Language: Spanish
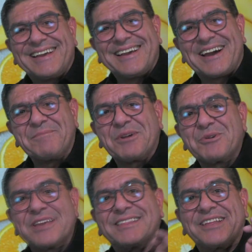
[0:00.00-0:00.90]
Amigos,
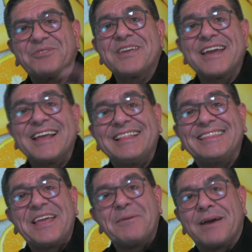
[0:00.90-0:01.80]
y entrando ya en el
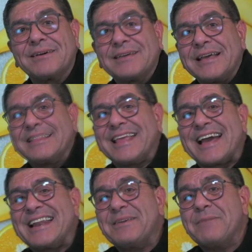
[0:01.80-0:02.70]
tema de
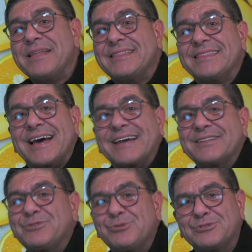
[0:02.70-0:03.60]
alimentar
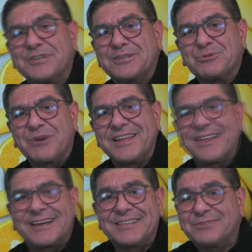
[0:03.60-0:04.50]
tu
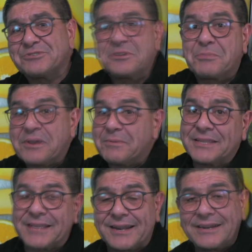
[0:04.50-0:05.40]
sexualidad, eso se puede
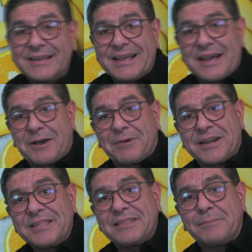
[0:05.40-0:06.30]
prestar a
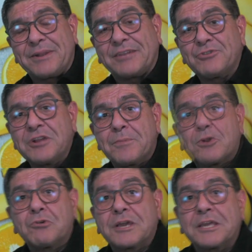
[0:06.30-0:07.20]
varias interpretaciones,
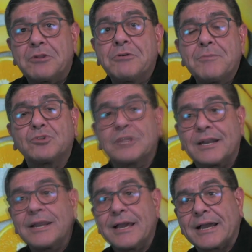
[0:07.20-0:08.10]
pero lo que quiero
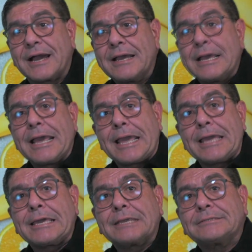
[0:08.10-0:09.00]
demostrarles acá
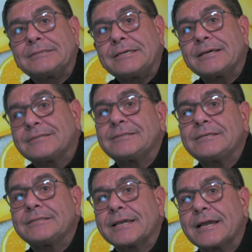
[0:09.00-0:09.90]
es que sí
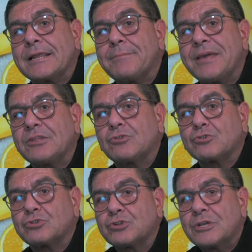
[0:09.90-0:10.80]
existen alimentos